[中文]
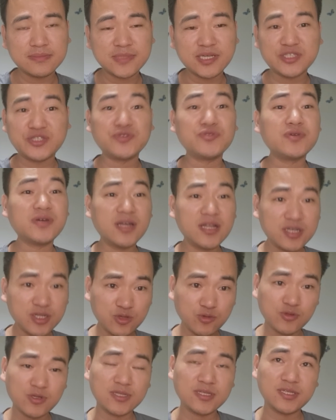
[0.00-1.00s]
啊，极有可能是
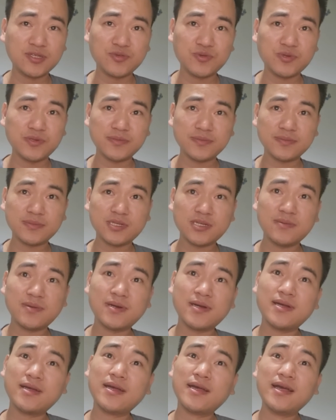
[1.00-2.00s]
独生子女，是
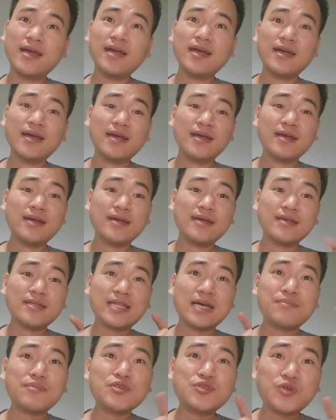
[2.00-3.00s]
吧？
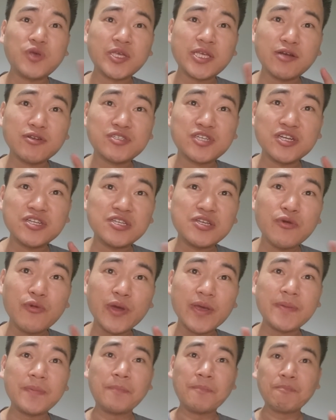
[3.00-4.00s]
他们学校称之
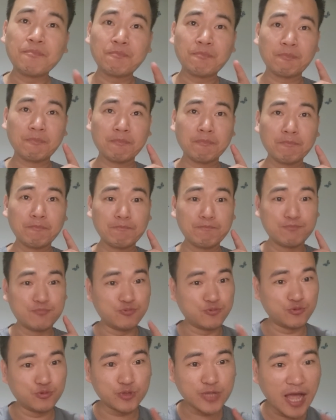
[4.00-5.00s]
为
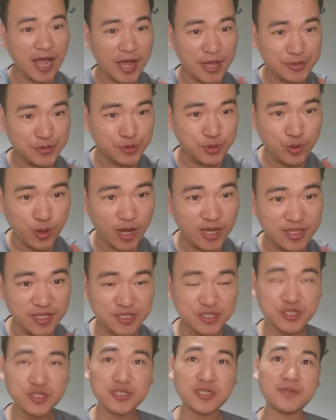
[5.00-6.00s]
不太愉快的
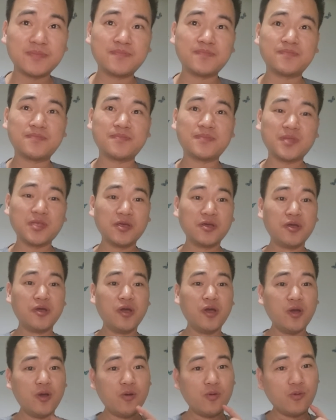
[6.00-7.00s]
事情，
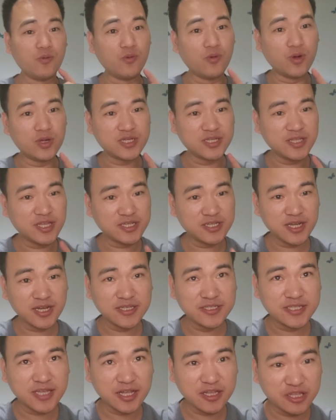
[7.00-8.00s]
我真的是
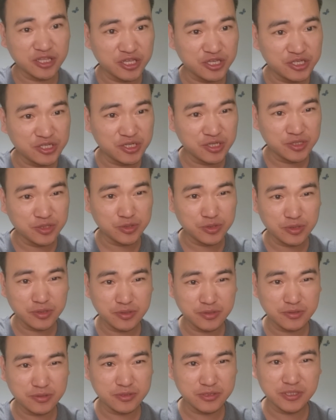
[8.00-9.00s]
很想提醒。
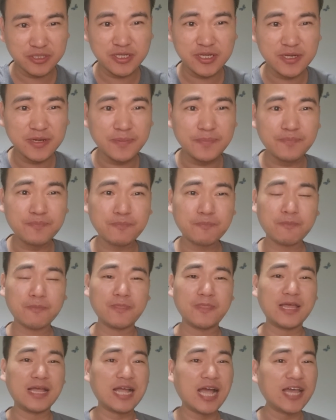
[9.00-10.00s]
这些人
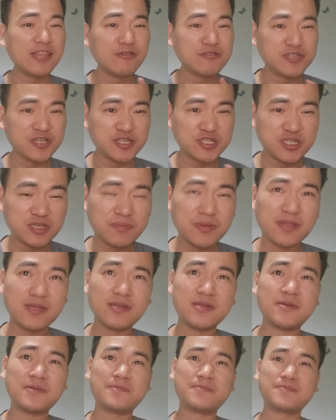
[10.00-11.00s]
能看到这个视频
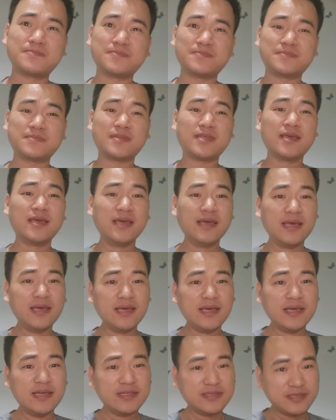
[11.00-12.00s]
的人，
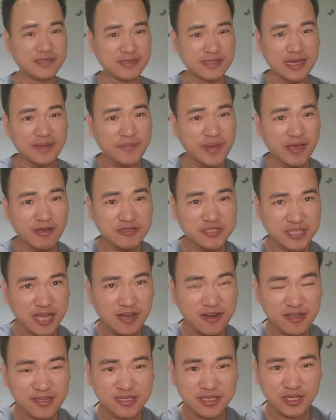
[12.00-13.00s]
你他妈要
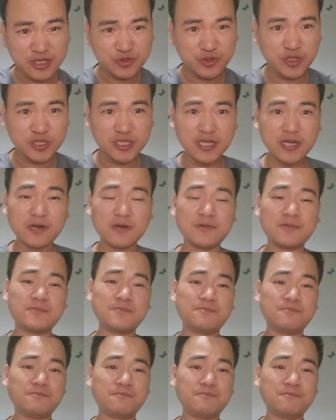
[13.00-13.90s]
上了这个学校，